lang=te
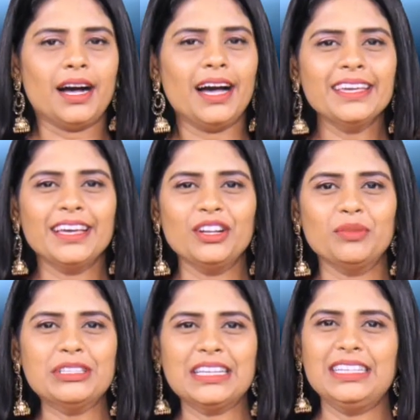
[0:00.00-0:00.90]
హాయ్ హీరో
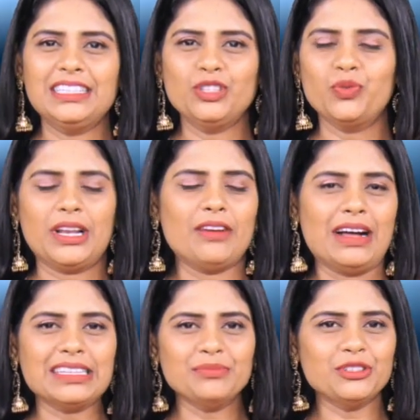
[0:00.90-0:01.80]
నమస్తే దిస్ ఇస్ సువర్ణ
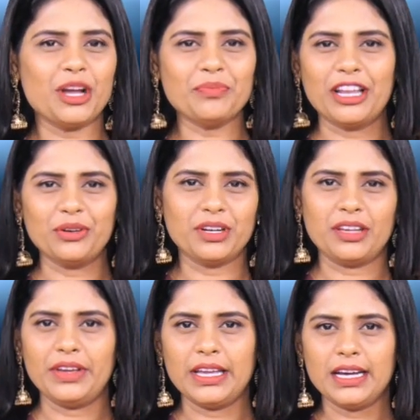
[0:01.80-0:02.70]
వెల్కమ్ టు టాప్ తెలుగు
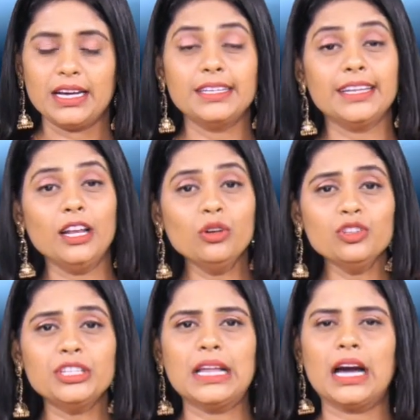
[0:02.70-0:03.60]
టీవీ
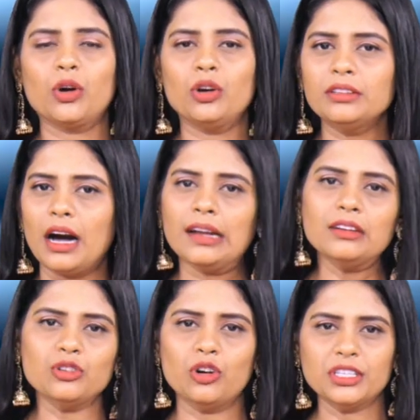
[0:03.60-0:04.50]
నెల్లూరు జిల్లాలో
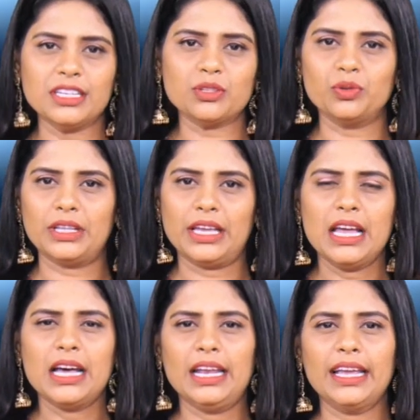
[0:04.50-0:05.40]
దారుణం చోటు చేసుకుంది
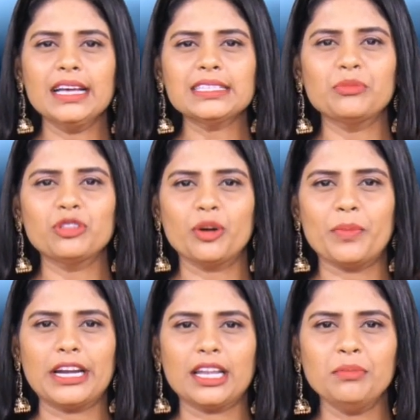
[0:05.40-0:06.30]
లింగ
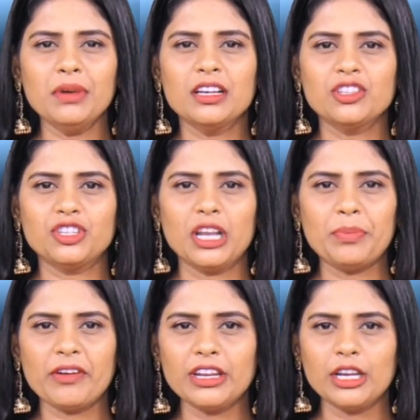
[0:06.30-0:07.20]
సముద్రం మండలం
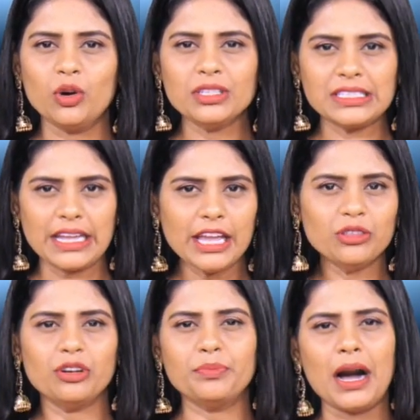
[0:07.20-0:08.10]
చినపవనిలో
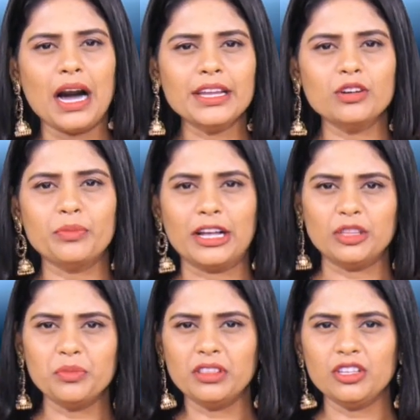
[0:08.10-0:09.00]
స్నేహితుడి భార్యకు
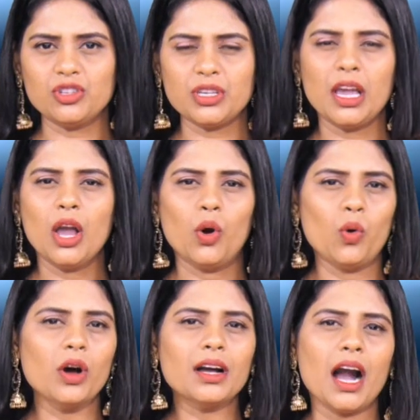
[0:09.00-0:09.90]
మత్తుమందిచ్చి
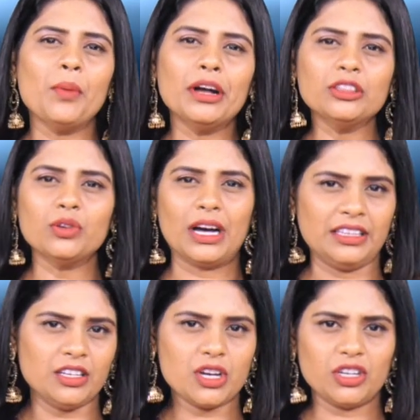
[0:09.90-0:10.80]
ఓ కామాంతుడు
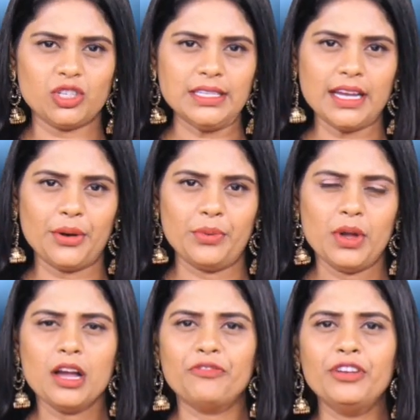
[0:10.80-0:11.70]
అత్యాచారం చేశాడు
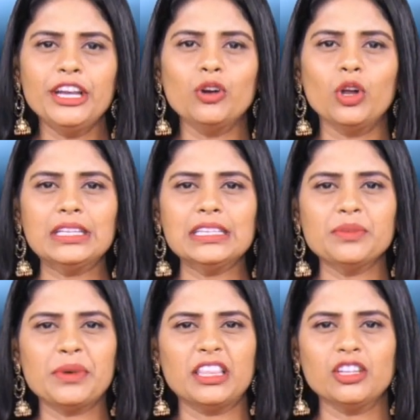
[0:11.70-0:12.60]
వీడియోలు
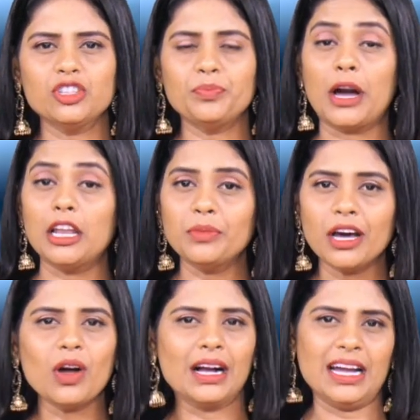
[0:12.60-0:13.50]
తీసి బెదిరించి
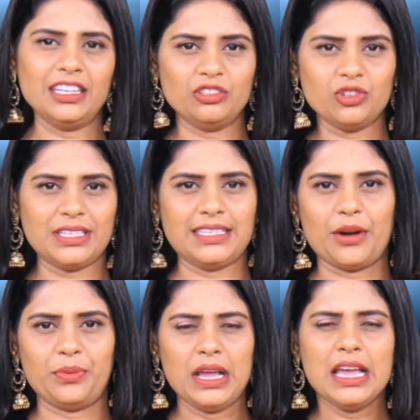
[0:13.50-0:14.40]
పలుమార్లు అఘాయిత్యం
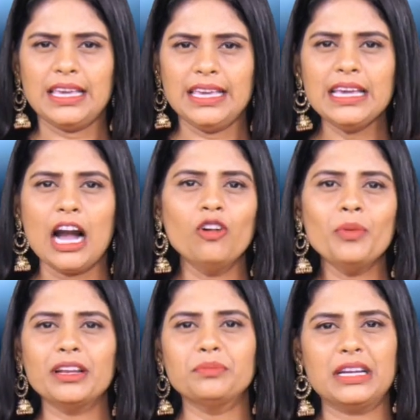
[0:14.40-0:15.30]
చేశాడు ఈ
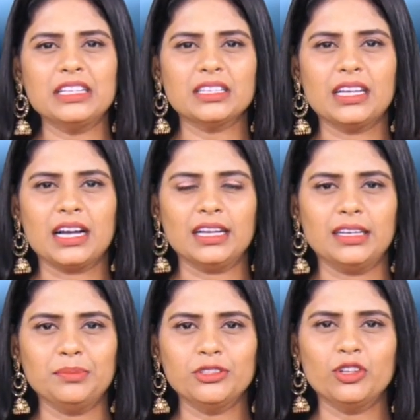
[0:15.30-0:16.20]
అవమానం భరించలేక
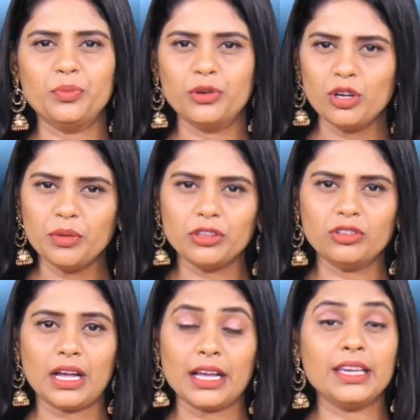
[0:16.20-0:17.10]
దంపతులు పురుగుల
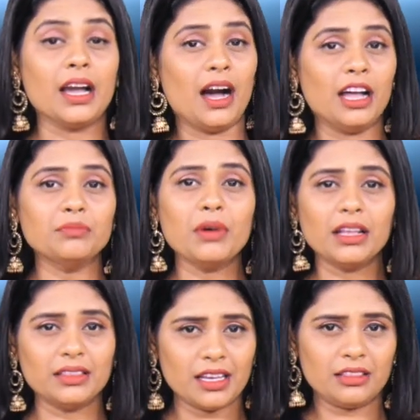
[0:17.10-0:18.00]
మందు తాగి
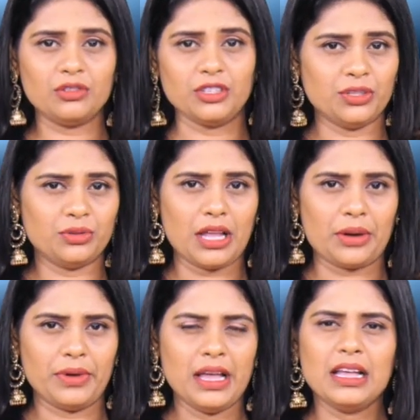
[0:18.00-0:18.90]
ఆత్మహత్యయత్నం
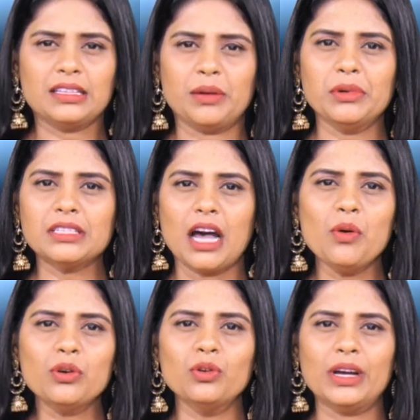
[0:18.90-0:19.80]
చేసుకున్నారు తమ
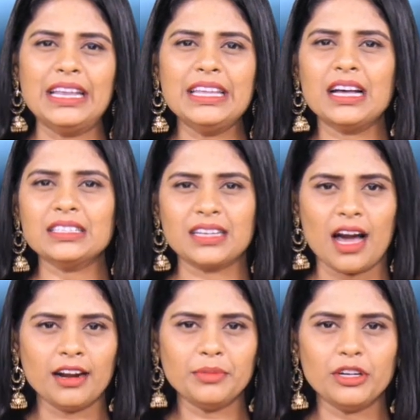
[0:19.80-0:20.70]
చావుకు ఇలియాస్
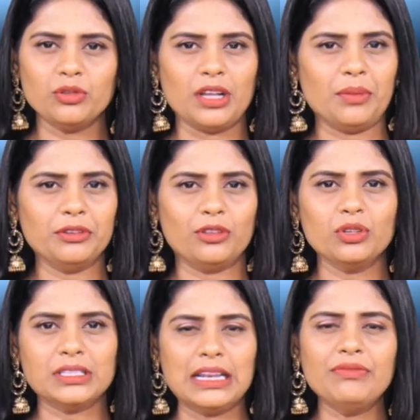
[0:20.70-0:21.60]
కారణమంటూ
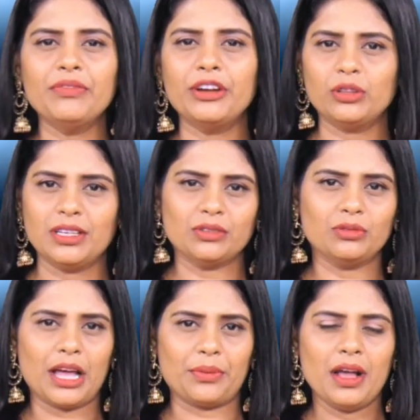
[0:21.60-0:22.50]
దంపతులు సెల్ఫీ వీడియో
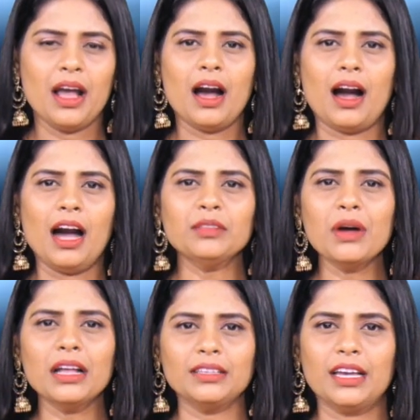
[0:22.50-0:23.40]
తీసుకున్నారు
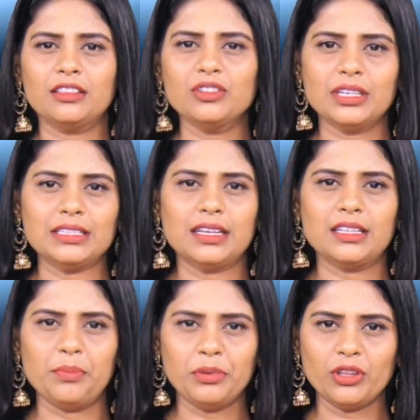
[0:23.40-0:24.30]
ఆత్మహత్యయత్నం
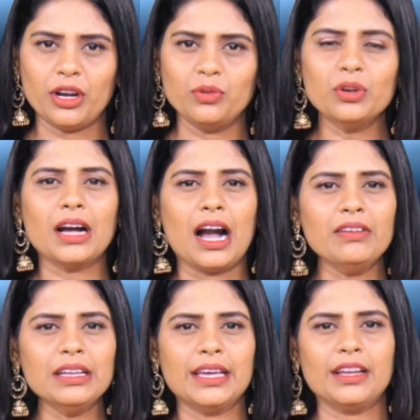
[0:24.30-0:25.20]
చేసిన దంపతులను
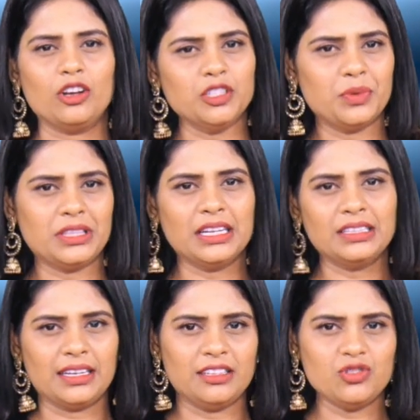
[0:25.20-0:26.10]
కావలి ఏరి
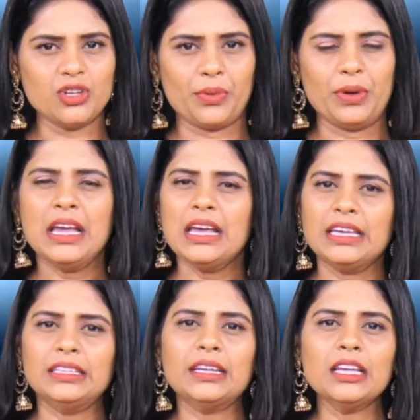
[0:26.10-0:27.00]
ఆసుపత్రికి తరలించారు
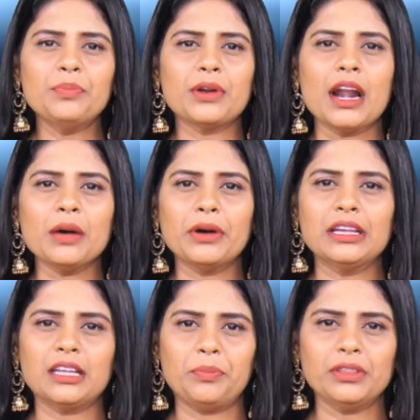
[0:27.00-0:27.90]
ఇద్దరికీ
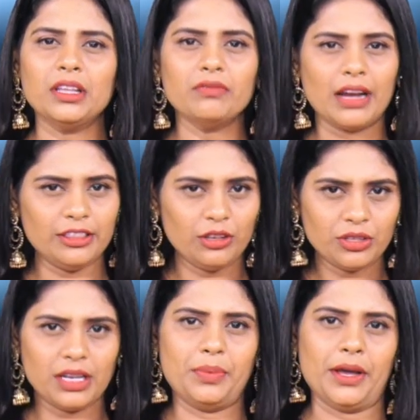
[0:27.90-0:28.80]
ప్రాణాపాయం తప్పిందని
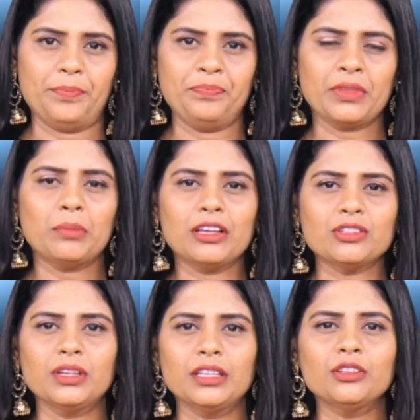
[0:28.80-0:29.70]
వైద్యులు తెలిపారు
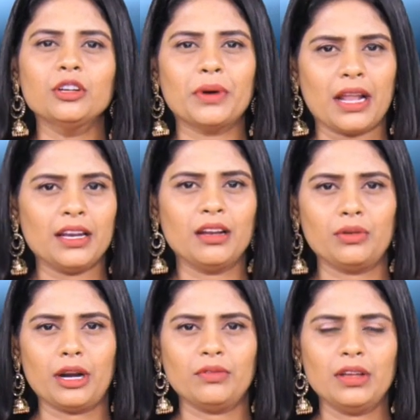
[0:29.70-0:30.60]
ప్రస్తుతం నిందితుడు
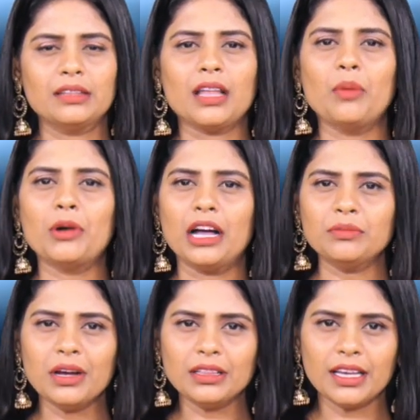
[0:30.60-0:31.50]
పరారీలో ఉన్నాడు తాము
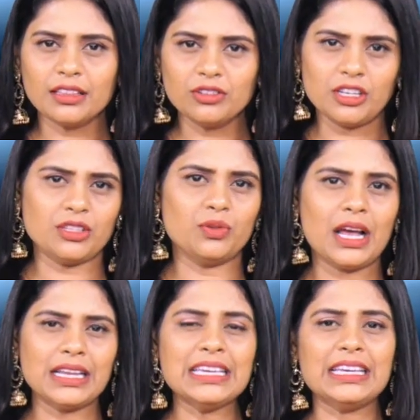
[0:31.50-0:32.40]
యత్నం
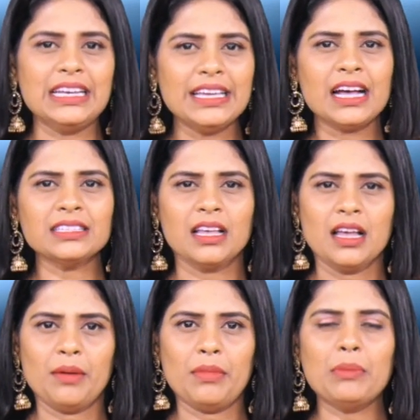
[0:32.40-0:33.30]
చేసుకోవడానికి ఇలియాస్
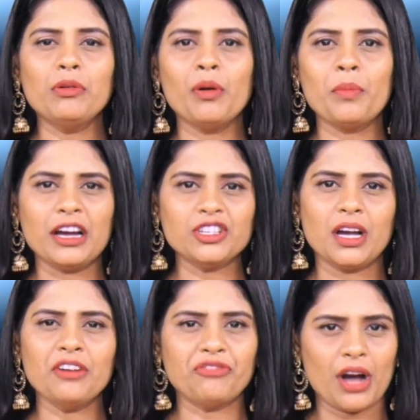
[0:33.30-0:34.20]
మెహబూబా
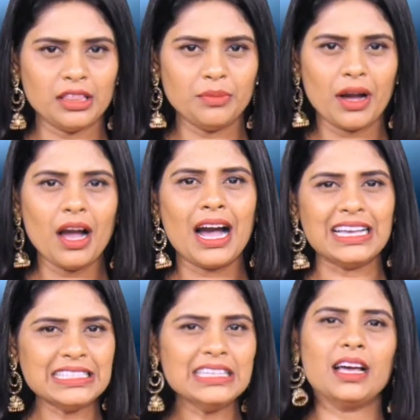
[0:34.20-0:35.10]
బాషా ఫాతిమా
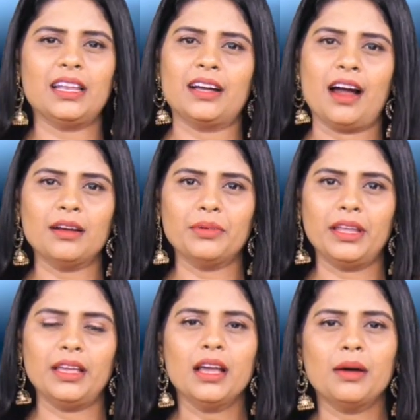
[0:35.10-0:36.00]
హసీనాలే
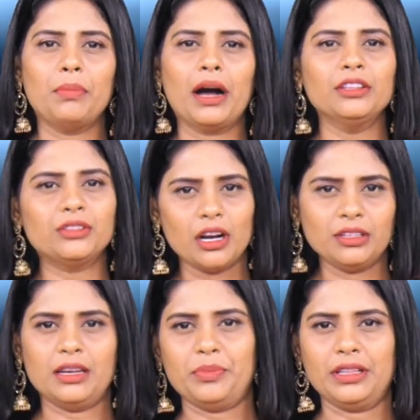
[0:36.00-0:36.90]
కారణమని
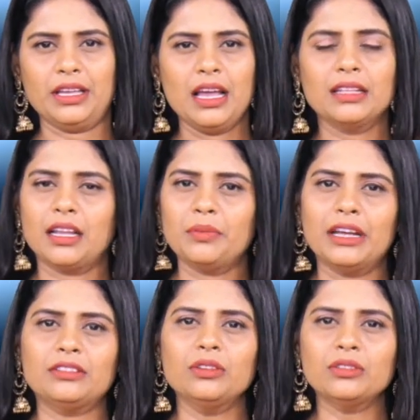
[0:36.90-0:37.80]
బాధితురాలు తెలిపింది తన
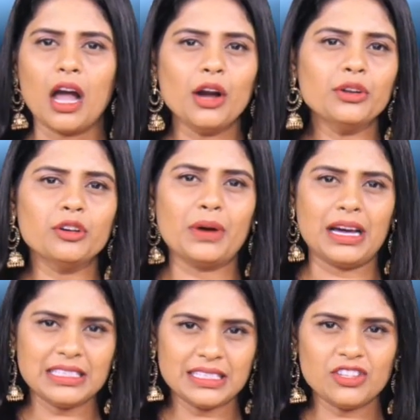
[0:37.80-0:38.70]
భర్తను తాగుడుకు
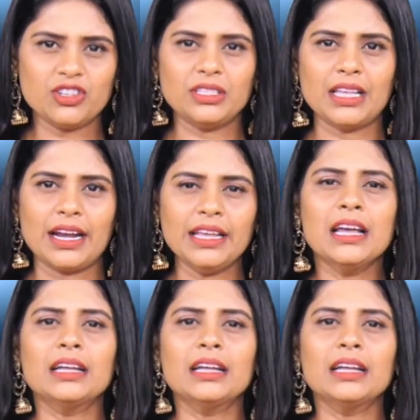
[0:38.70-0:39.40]
బానిసగా చేశారని